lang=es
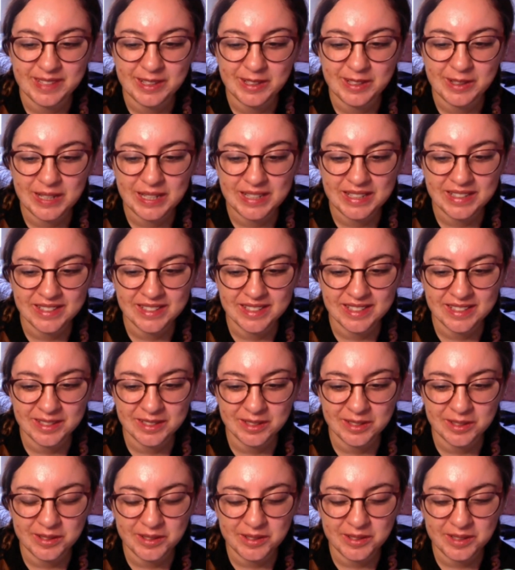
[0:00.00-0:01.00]
Lo lancé
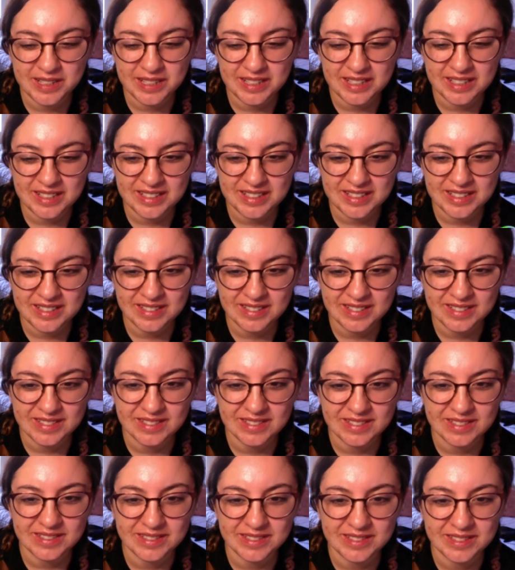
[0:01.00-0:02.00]
sola,
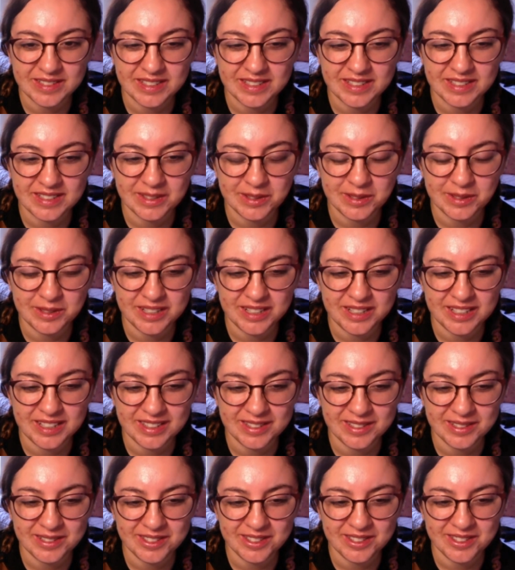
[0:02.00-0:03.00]
lo hice
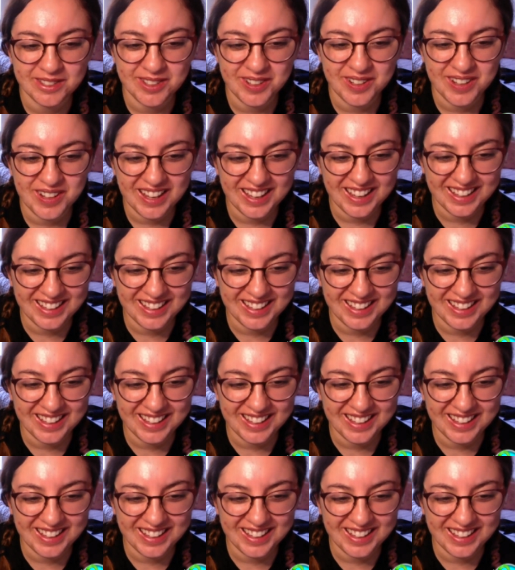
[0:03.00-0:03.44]
sola, todo sola.